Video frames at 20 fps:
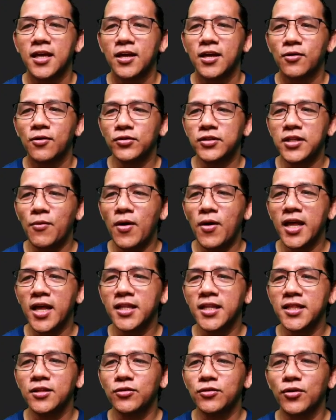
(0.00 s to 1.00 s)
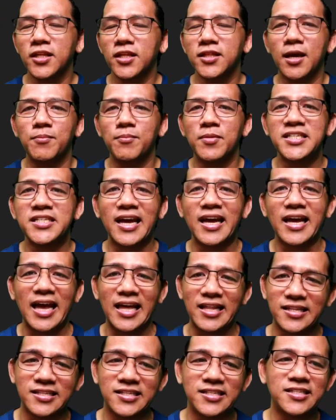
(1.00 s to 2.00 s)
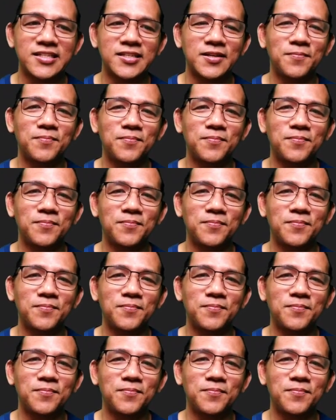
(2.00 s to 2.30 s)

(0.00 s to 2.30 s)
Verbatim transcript: Kung tawagin natin to na time na seconds,